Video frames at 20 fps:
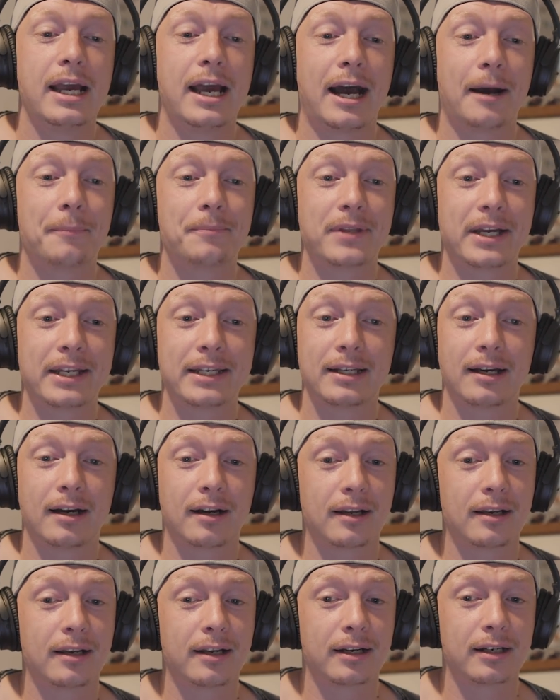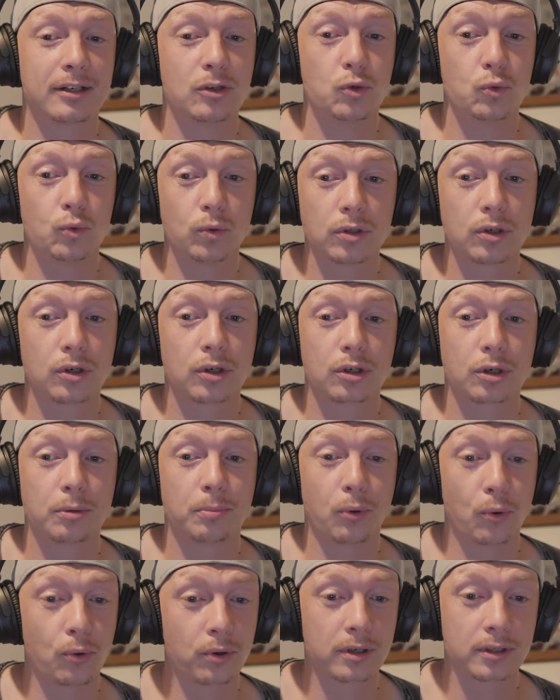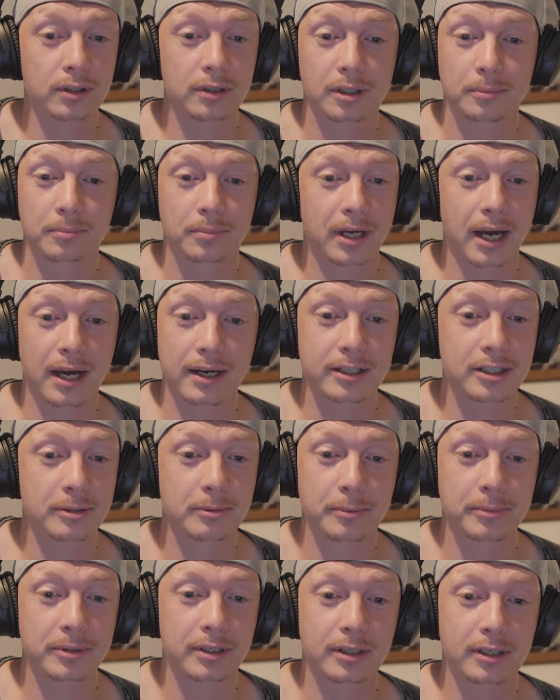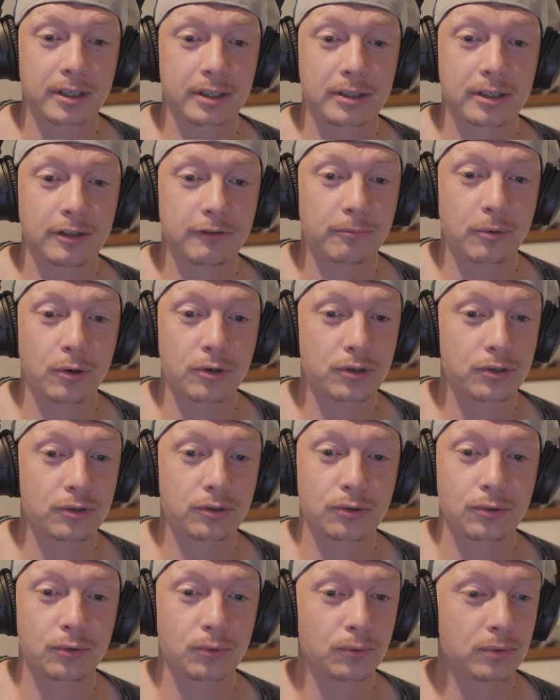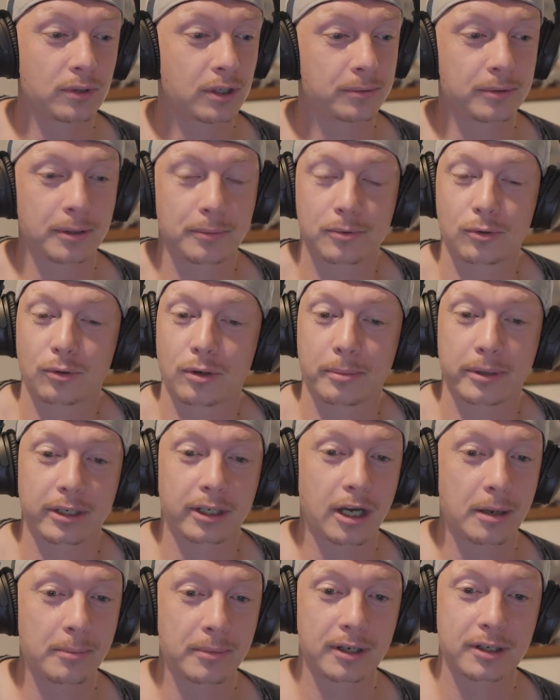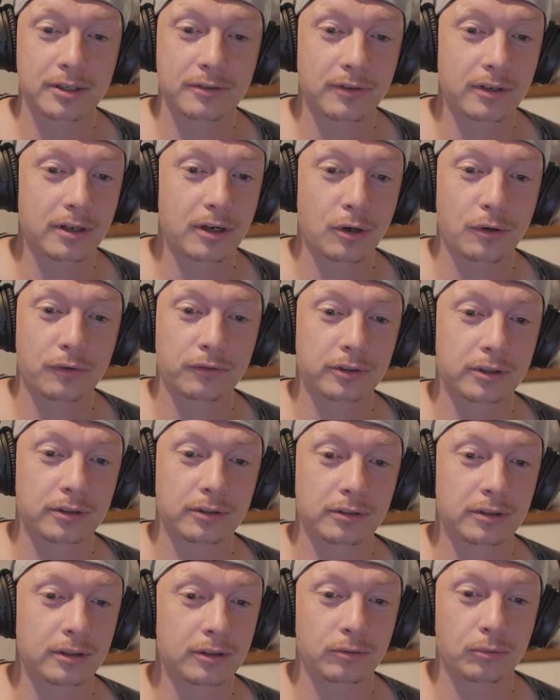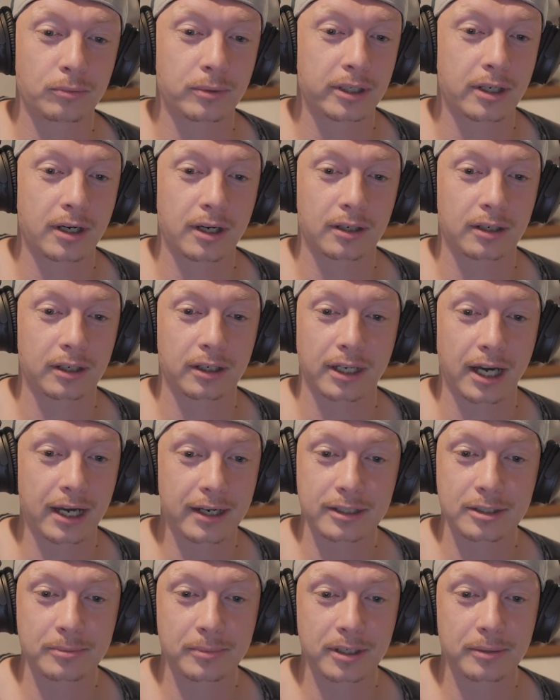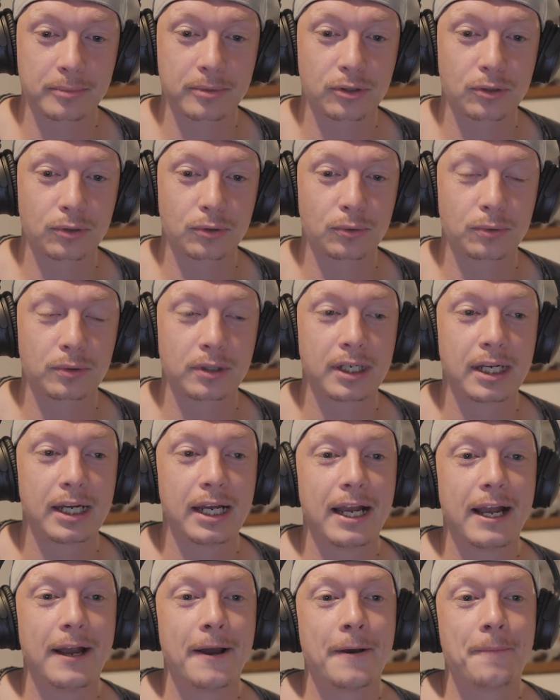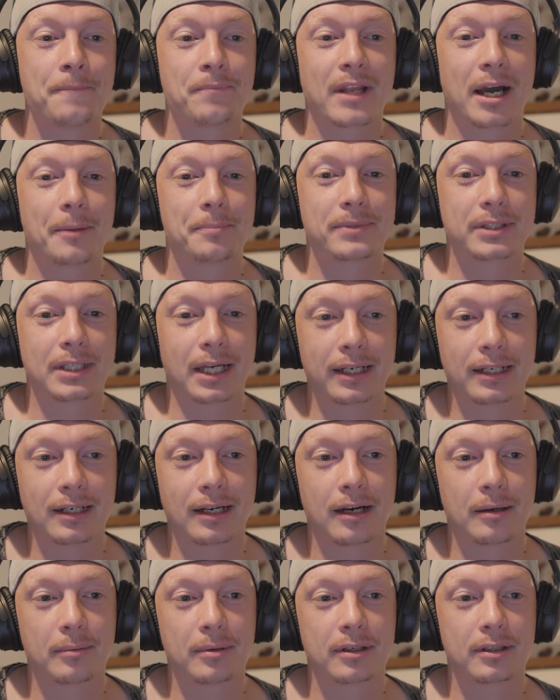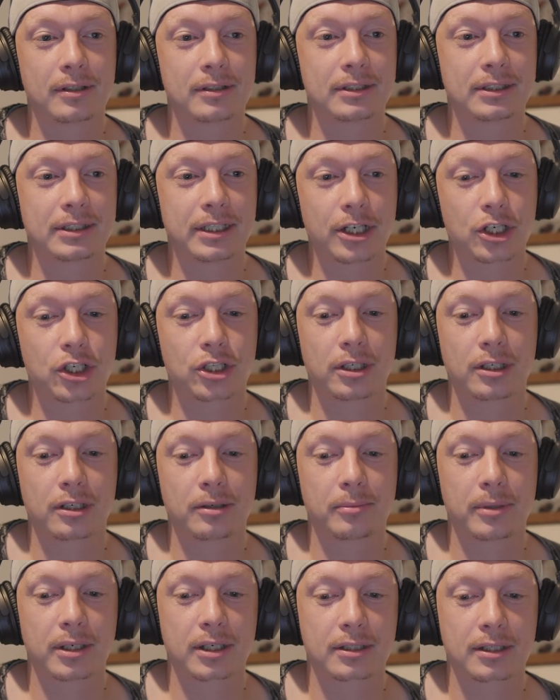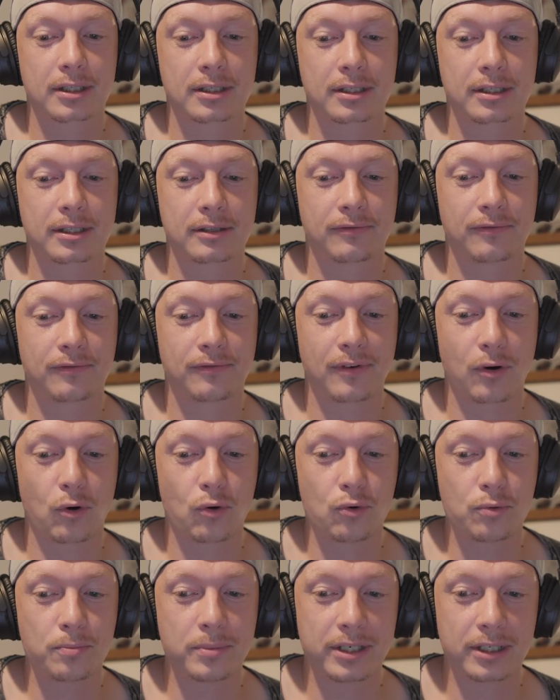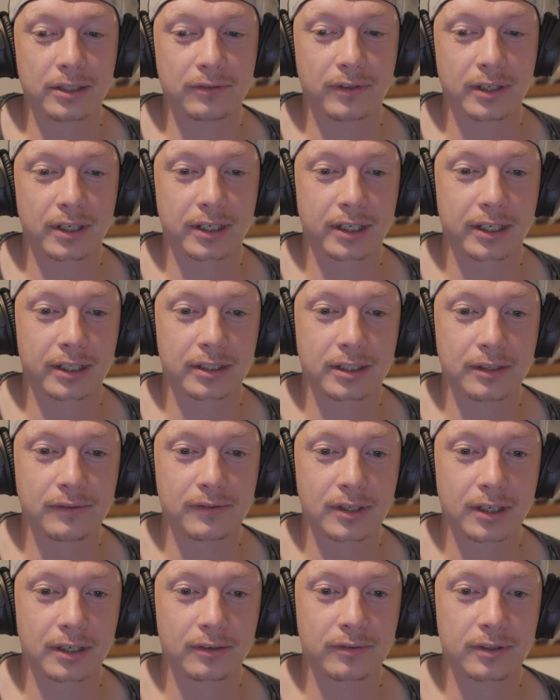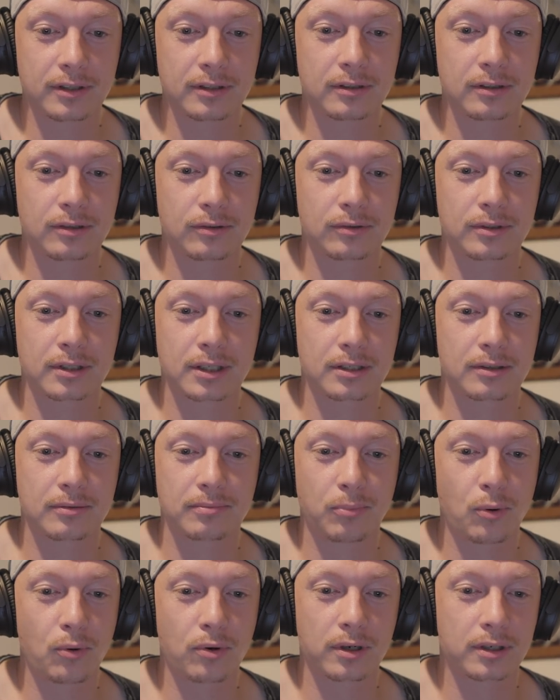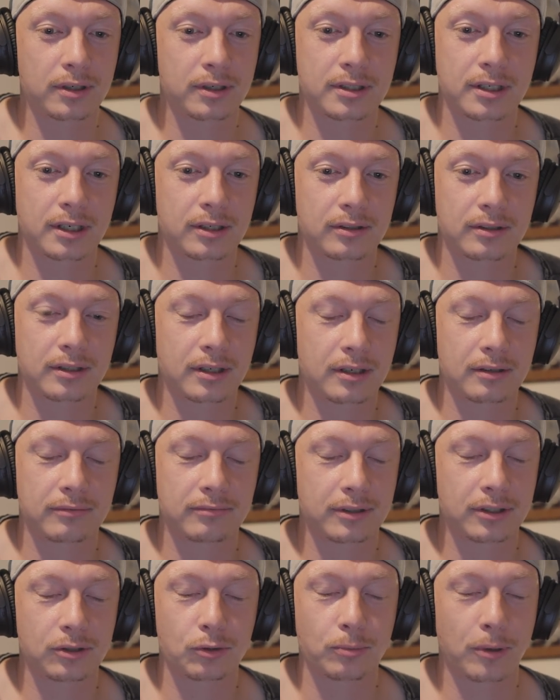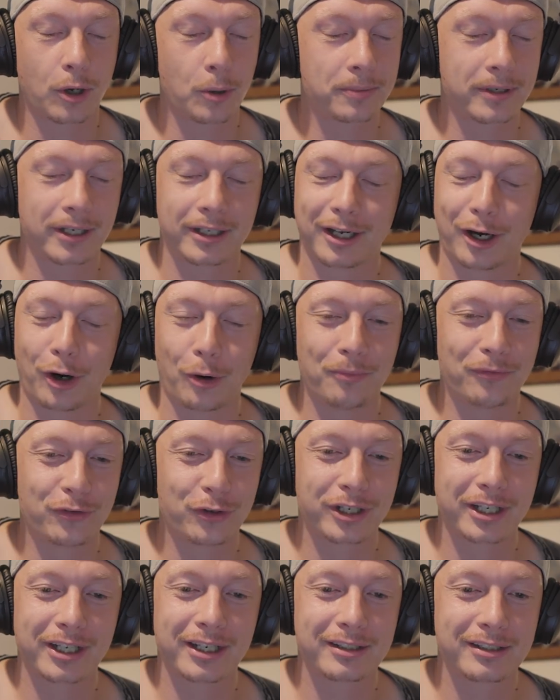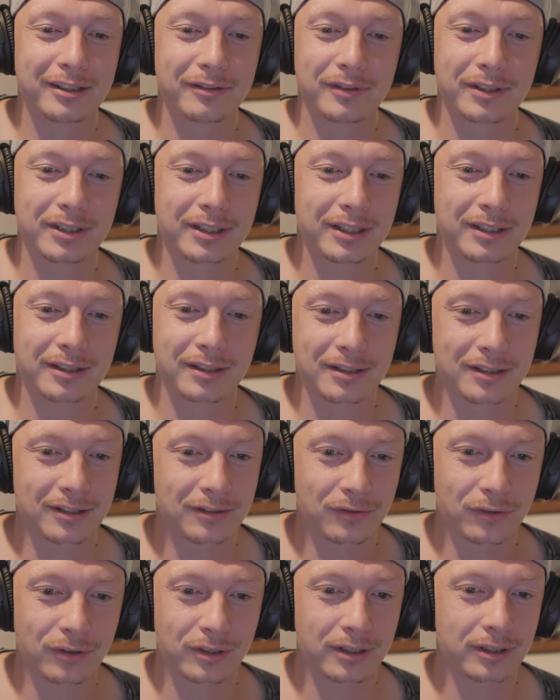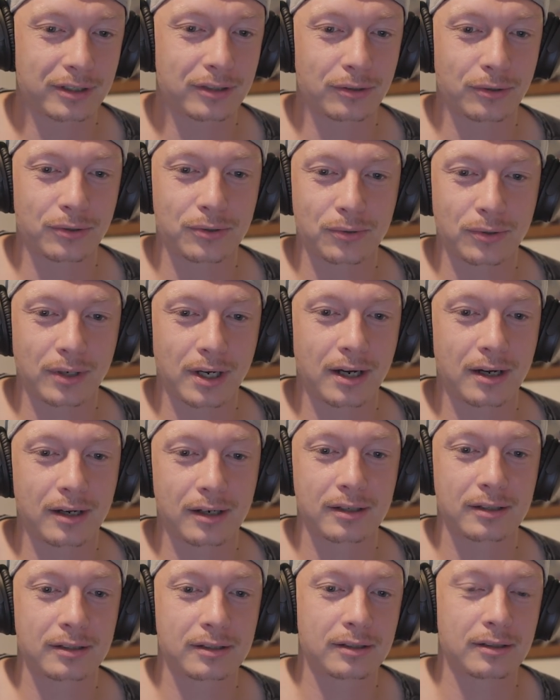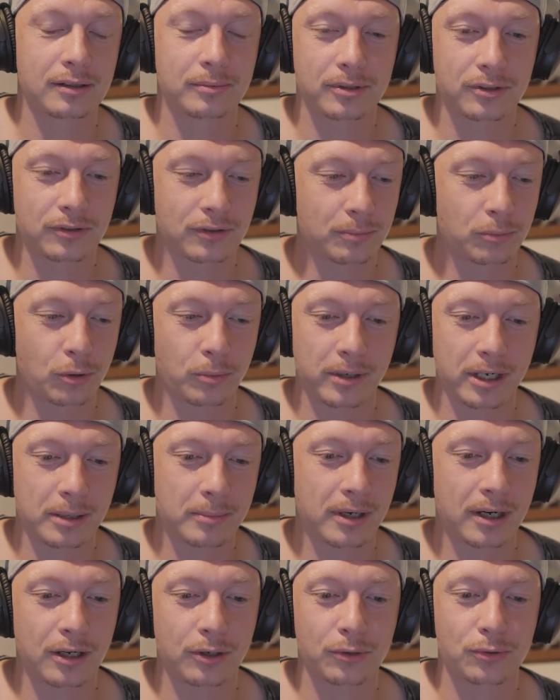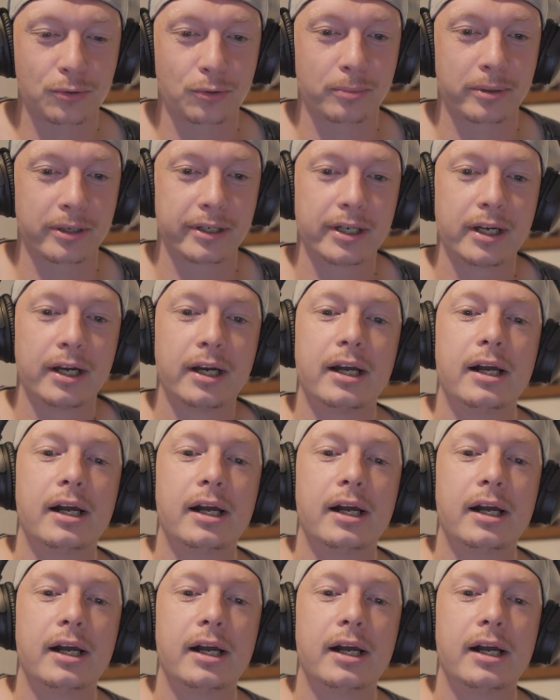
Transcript: Habe dann jahrelang nur noch gepokert, habe gar nichts mehr mit der Kreativbranche zu tun gehabt, habe sogar meine Kameras verkauft, hatte dann über Jahre lang gar nichts mehr damit zu tun. Habe dann aber sehr schnell gemerkt, dass ich unbedingt wieder kreativ sein will. Und das Pokern ist halt, da ist überhaupt kein Raum für Kreativität. Das ist wirklich Lösung A, äh, beziehungsweise Problem A, Lösung B.